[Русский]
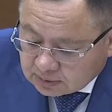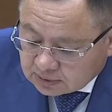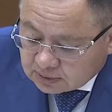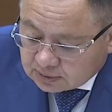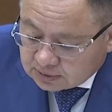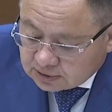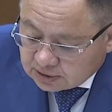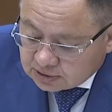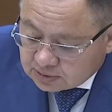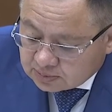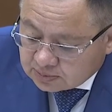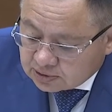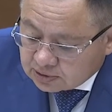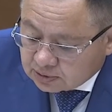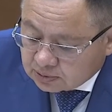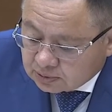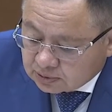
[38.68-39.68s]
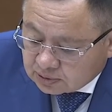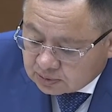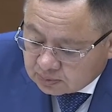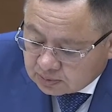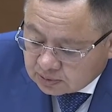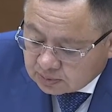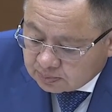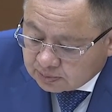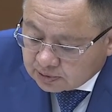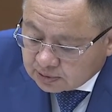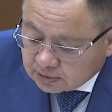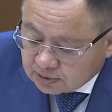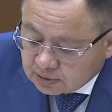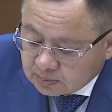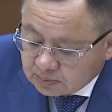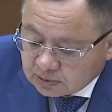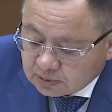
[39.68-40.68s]
детям-сиротам,
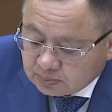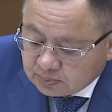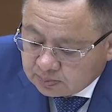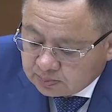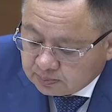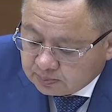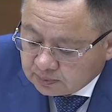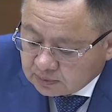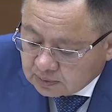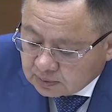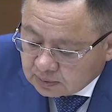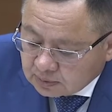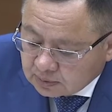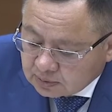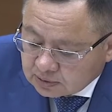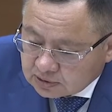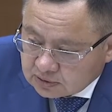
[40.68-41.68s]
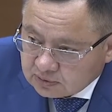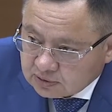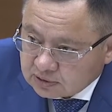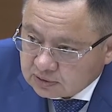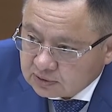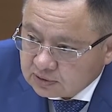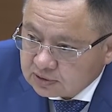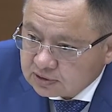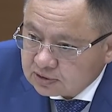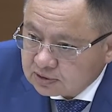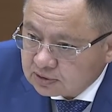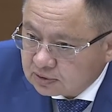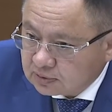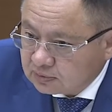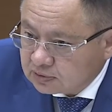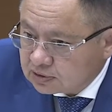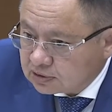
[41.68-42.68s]
программы, связанные с
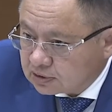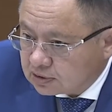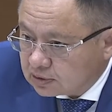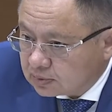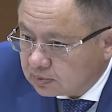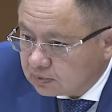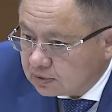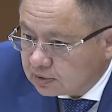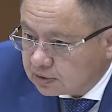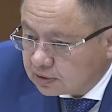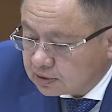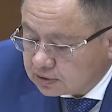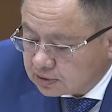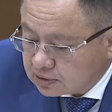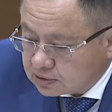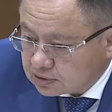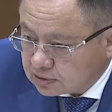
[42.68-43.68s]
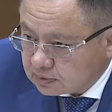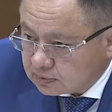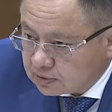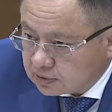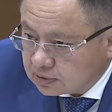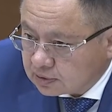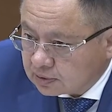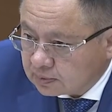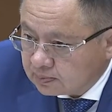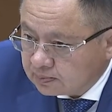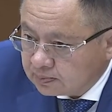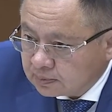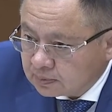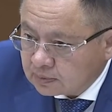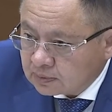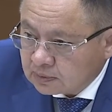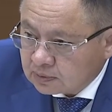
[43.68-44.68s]
ветеранами Великой Отечественной войны,
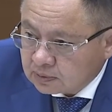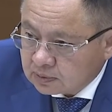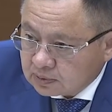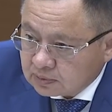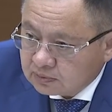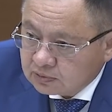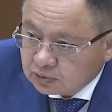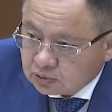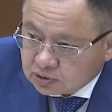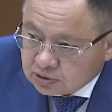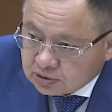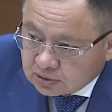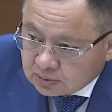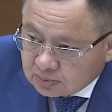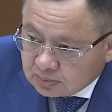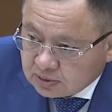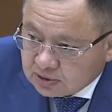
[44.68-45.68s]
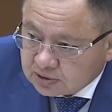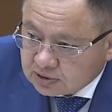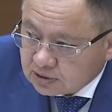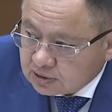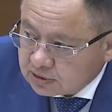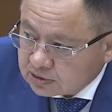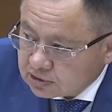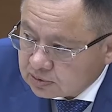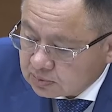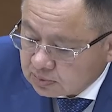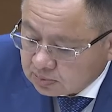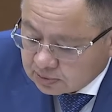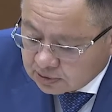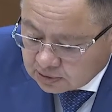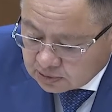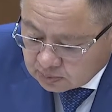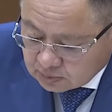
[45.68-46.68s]
вынужденными переселенцами.
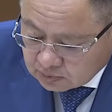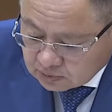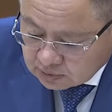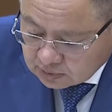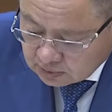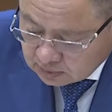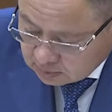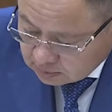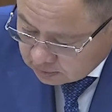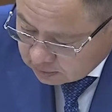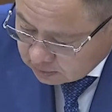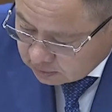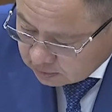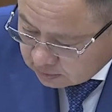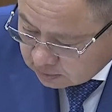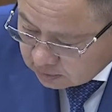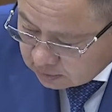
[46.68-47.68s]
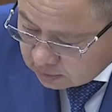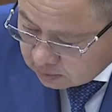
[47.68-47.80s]
Поэтому вот такая